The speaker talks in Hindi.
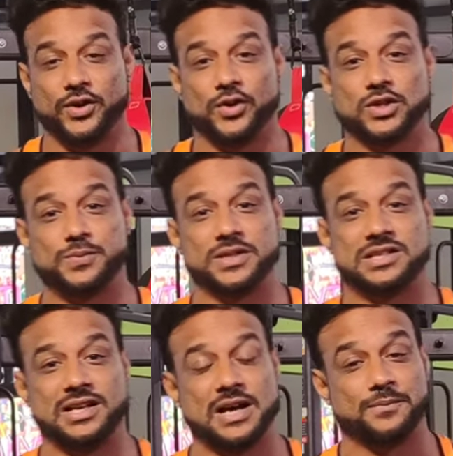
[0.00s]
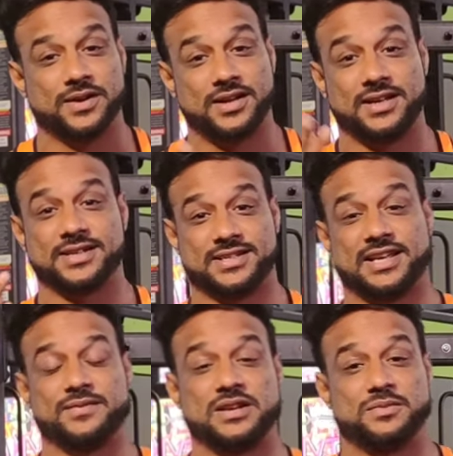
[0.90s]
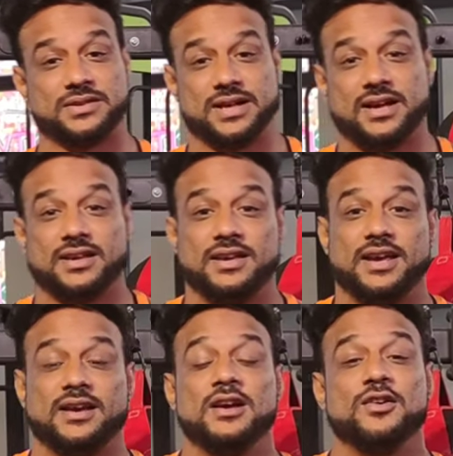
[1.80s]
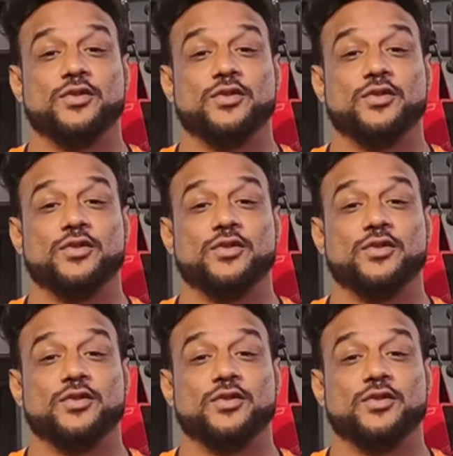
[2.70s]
वीडियो स्पेशली आपके लिए जैसे कि मैंने बताया कि ये